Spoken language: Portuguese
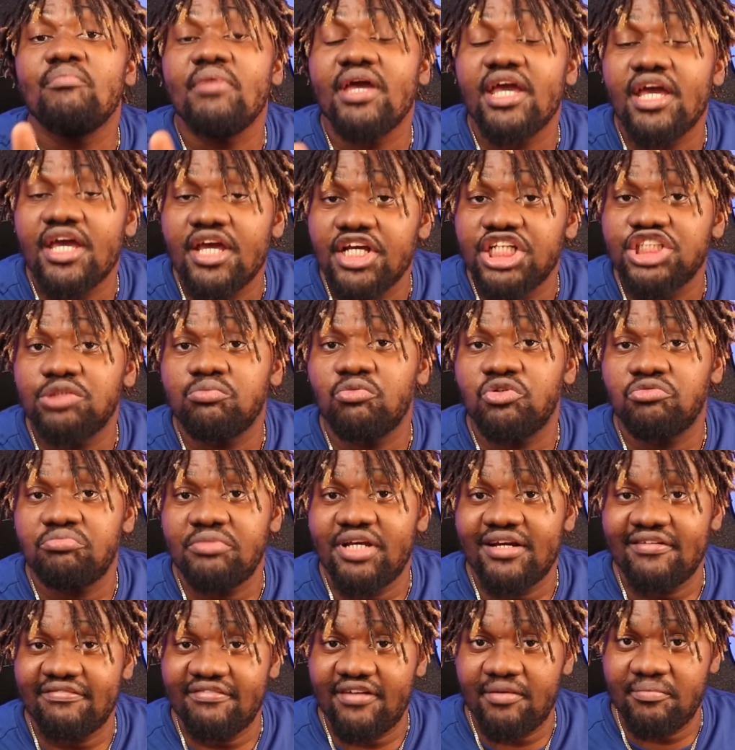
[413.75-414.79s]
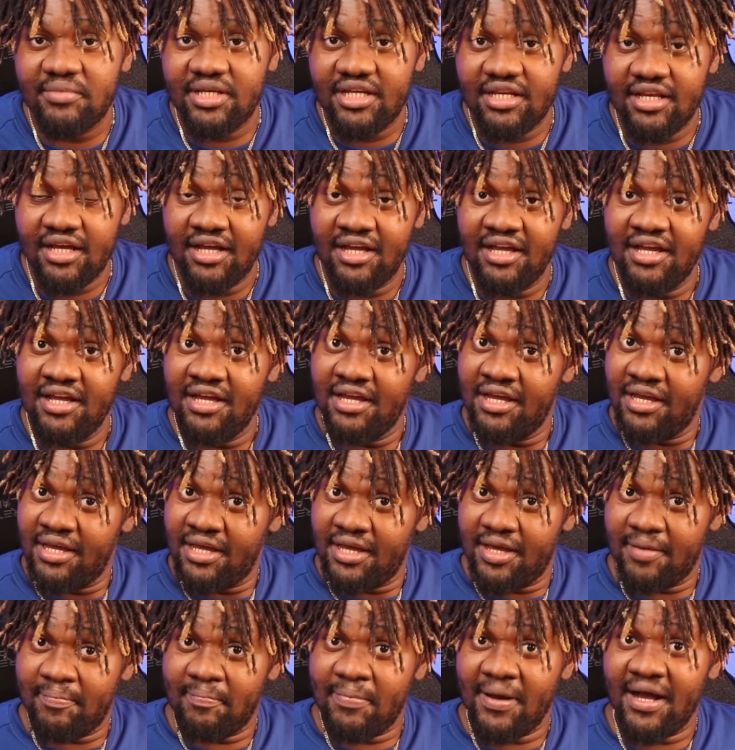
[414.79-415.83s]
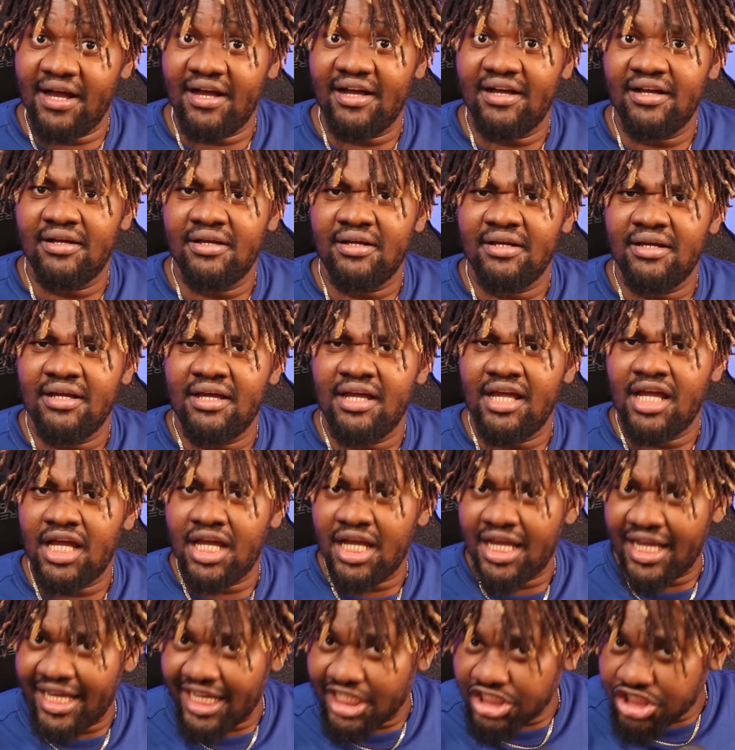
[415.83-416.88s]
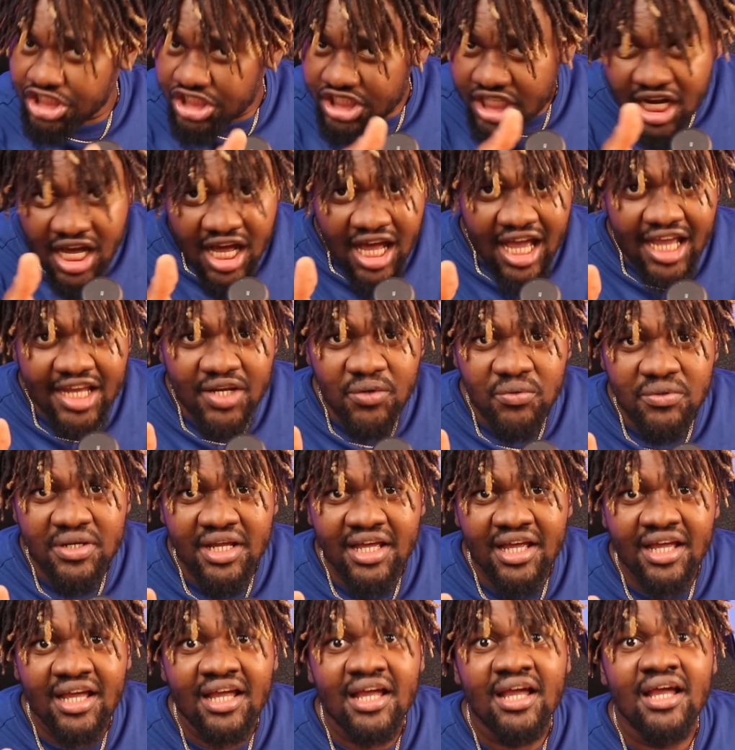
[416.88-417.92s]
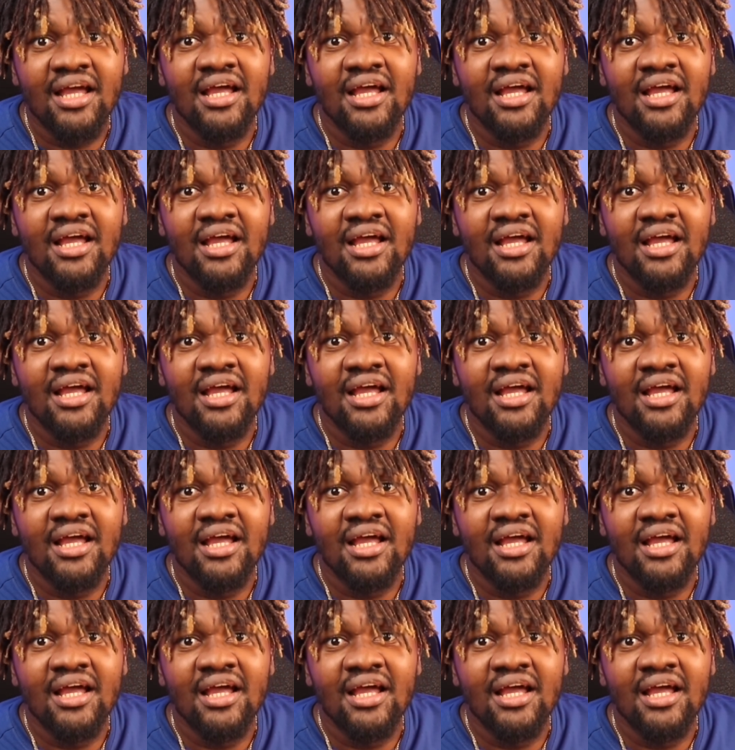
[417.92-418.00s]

mesmo, minha família. Epá, é estranho, né?